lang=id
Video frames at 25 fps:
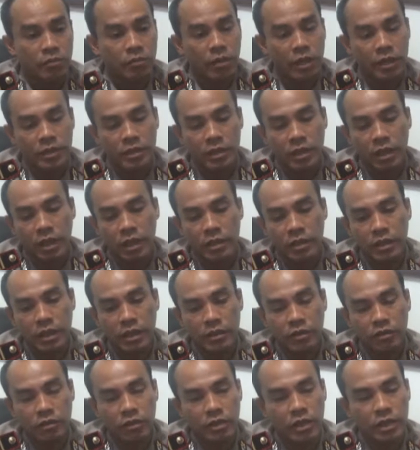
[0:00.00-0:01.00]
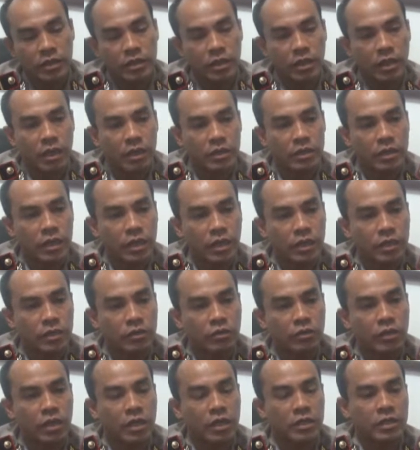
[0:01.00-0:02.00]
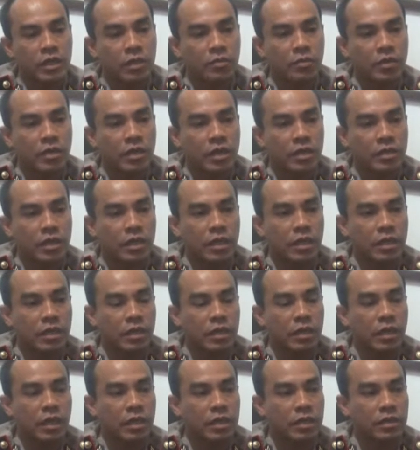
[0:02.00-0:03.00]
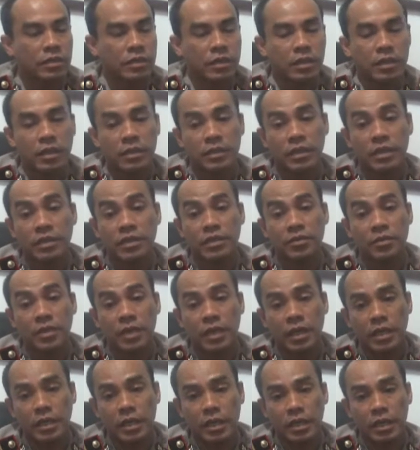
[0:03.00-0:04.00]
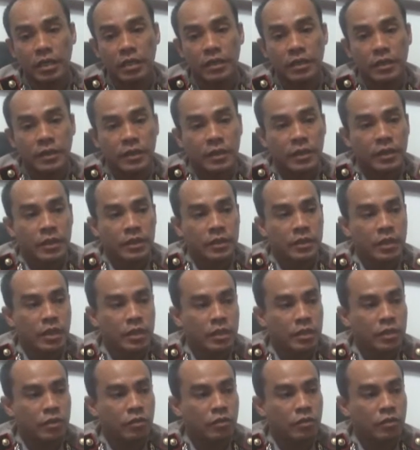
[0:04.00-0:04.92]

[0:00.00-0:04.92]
baik sengaja atau tidak sengaja itu jangan sampai dilaksanakan akan kena sanksi pidana dan